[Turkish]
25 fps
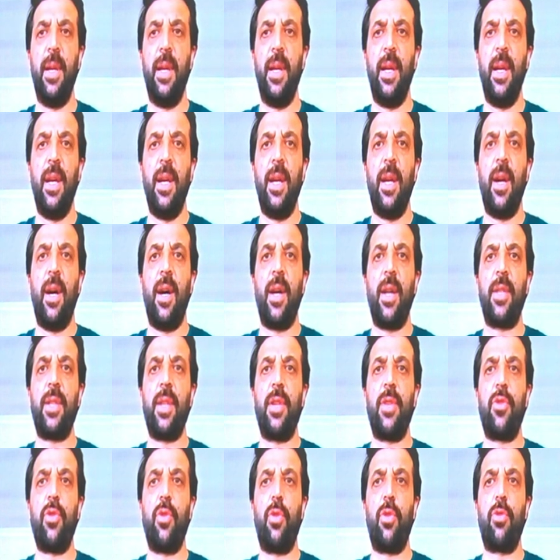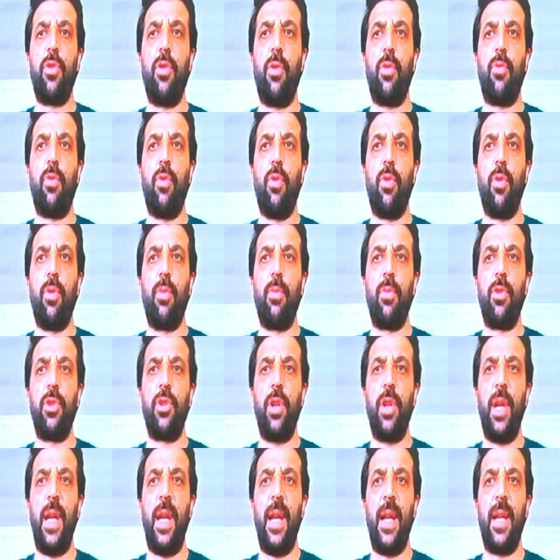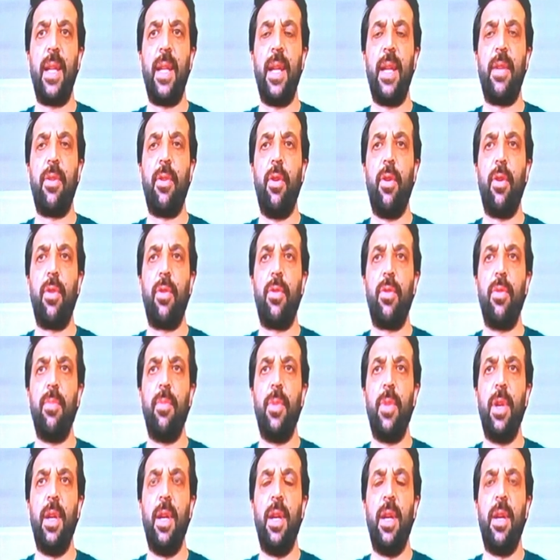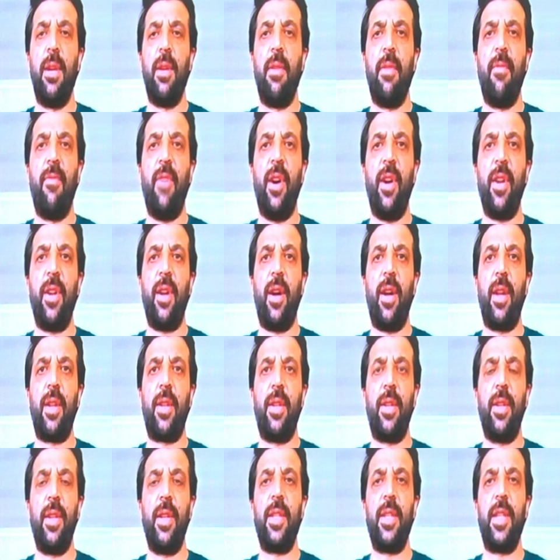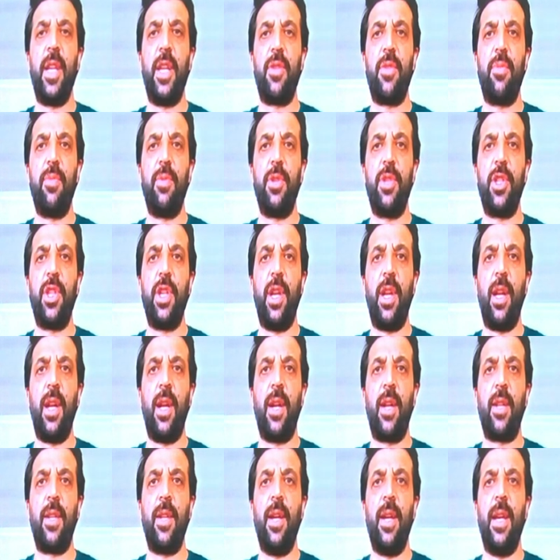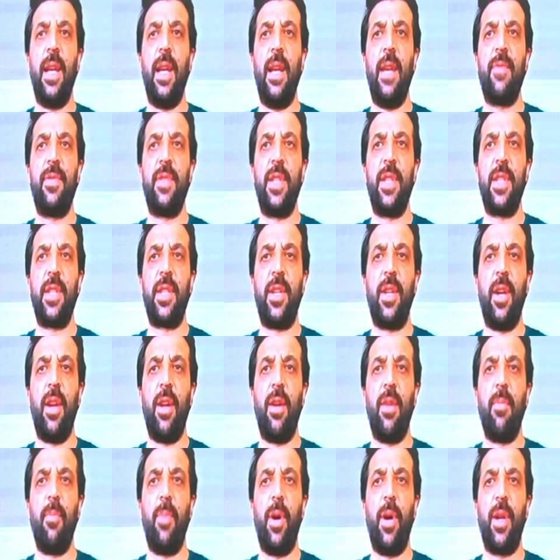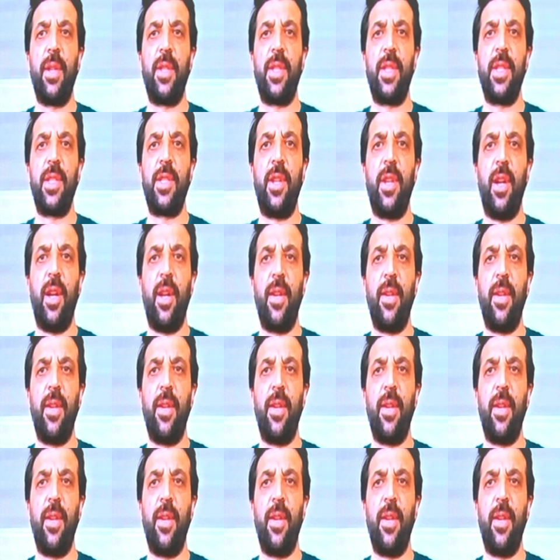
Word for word: Hatta çok çok olumlu şeyler de gördüm. Van halkının geçmiş yıllarda evsiz kalan, barsız kalan